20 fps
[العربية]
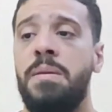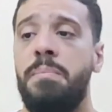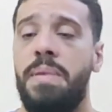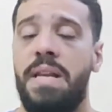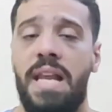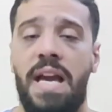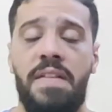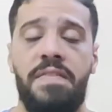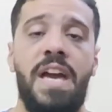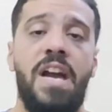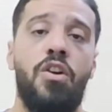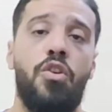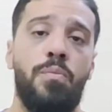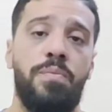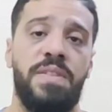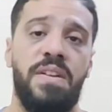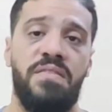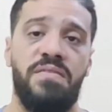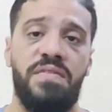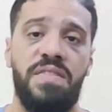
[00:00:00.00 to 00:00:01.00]
بالاداء
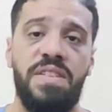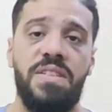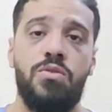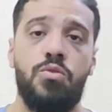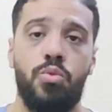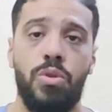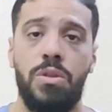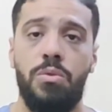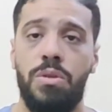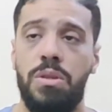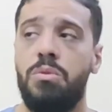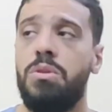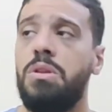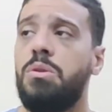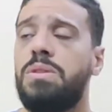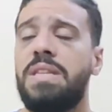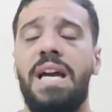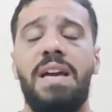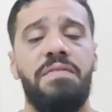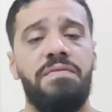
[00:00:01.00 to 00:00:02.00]
والتنفيذ وي وي
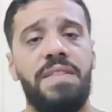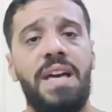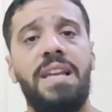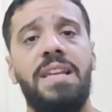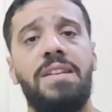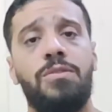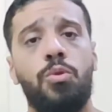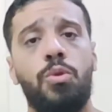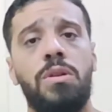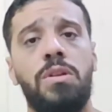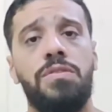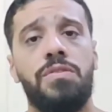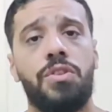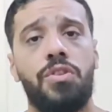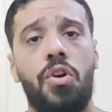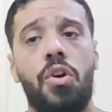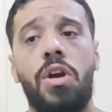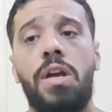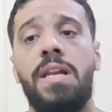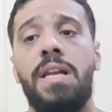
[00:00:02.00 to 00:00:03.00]
وي وده ان ده اللي يدل ان
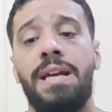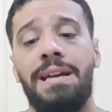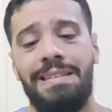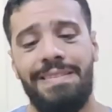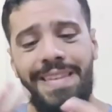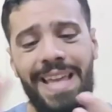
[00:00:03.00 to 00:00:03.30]
الراجل